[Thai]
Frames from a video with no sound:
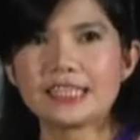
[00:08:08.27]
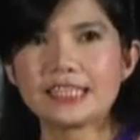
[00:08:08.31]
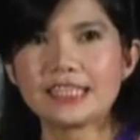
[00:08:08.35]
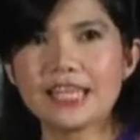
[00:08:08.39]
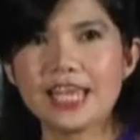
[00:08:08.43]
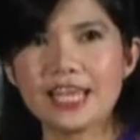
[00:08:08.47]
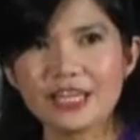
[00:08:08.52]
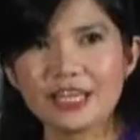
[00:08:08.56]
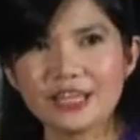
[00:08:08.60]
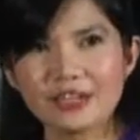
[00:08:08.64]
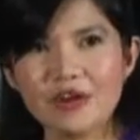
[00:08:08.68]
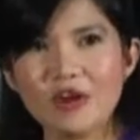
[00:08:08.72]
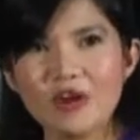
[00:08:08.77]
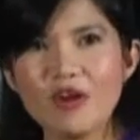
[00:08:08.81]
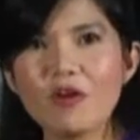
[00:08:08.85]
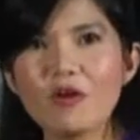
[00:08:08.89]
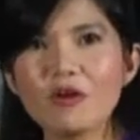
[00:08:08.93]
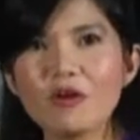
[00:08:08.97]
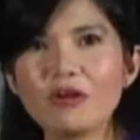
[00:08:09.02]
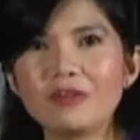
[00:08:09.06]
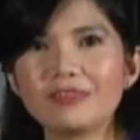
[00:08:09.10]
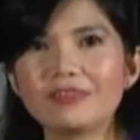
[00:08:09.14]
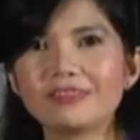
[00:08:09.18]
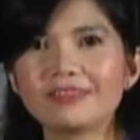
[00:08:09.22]
แต่งย่อง
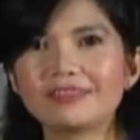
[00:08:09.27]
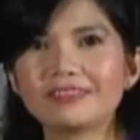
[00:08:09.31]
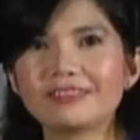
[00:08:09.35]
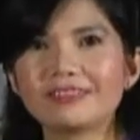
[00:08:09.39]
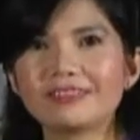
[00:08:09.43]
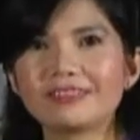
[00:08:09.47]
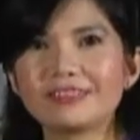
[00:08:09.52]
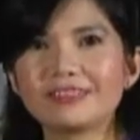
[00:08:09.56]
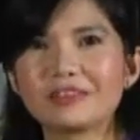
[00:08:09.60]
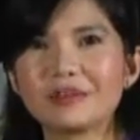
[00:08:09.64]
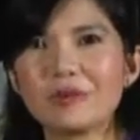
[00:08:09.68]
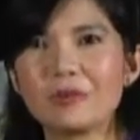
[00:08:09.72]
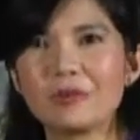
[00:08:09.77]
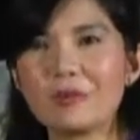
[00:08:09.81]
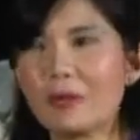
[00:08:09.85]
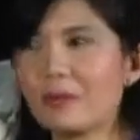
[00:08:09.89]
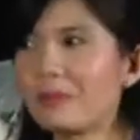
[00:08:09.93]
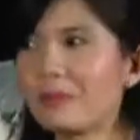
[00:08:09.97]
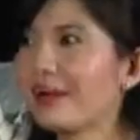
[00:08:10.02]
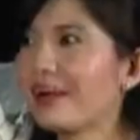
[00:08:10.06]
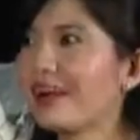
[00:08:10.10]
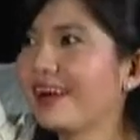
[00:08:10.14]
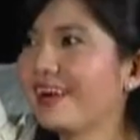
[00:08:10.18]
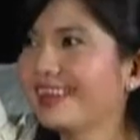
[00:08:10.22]
ครัว
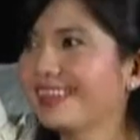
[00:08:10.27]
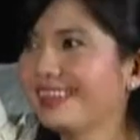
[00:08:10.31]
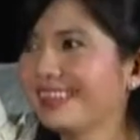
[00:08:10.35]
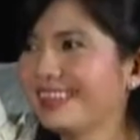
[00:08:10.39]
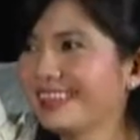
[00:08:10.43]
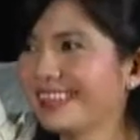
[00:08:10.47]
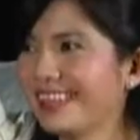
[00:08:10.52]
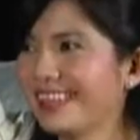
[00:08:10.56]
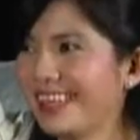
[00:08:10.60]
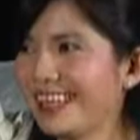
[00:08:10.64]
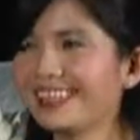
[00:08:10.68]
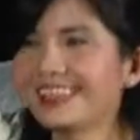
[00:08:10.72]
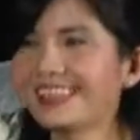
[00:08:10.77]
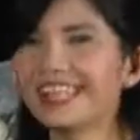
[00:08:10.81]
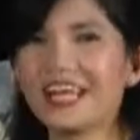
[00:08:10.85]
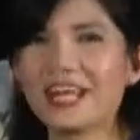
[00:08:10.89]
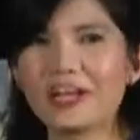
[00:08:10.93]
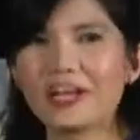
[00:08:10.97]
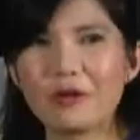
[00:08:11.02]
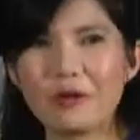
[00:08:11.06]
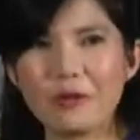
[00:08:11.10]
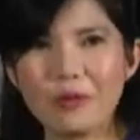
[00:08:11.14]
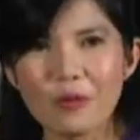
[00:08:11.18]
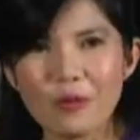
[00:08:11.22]
เมืองนะแต่
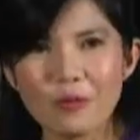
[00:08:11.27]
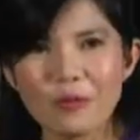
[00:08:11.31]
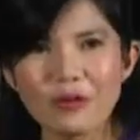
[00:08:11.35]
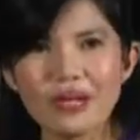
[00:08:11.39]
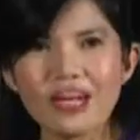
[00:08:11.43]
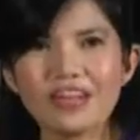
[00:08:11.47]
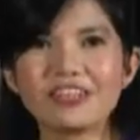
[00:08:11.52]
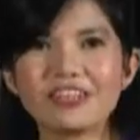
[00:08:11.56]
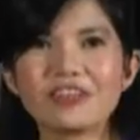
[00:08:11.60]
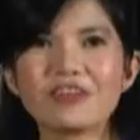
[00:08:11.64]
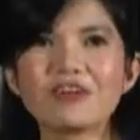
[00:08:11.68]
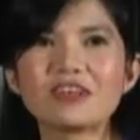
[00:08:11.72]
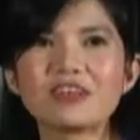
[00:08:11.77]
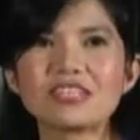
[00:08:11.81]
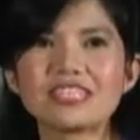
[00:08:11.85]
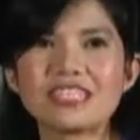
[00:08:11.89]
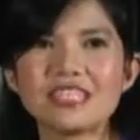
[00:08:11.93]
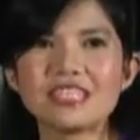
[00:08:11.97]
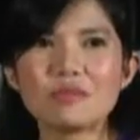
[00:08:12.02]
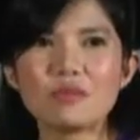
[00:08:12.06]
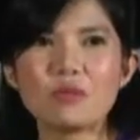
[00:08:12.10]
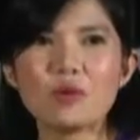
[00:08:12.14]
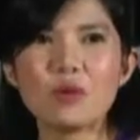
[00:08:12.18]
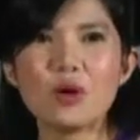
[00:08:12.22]
งครัวเมืองย่อง
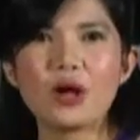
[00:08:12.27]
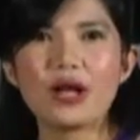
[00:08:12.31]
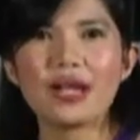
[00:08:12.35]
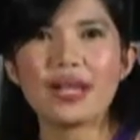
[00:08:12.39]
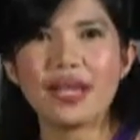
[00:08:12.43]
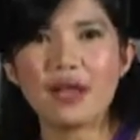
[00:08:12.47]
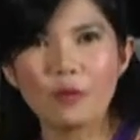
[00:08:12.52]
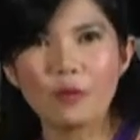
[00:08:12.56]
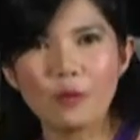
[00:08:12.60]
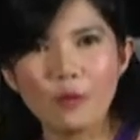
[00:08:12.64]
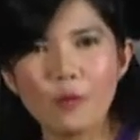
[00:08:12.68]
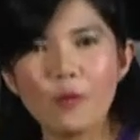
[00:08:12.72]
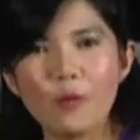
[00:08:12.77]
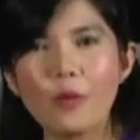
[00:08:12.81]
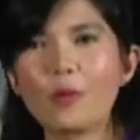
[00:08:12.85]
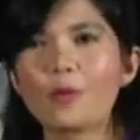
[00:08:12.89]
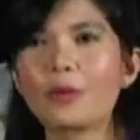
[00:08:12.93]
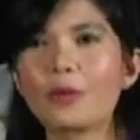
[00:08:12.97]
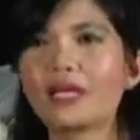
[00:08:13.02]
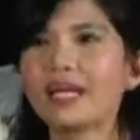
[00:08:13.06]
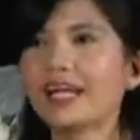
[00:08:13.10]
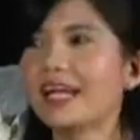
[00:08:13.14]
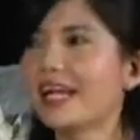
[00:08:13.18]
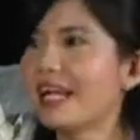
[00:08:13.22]
ซินบวงแอลควง
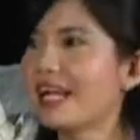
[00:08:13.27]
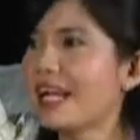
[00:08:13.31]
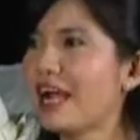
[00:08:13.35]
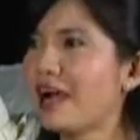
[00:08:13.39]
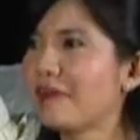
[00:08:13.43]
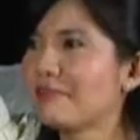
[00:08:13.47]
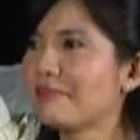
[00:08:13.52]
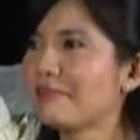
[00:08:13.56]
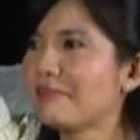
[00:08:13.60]
วัฒนธรรม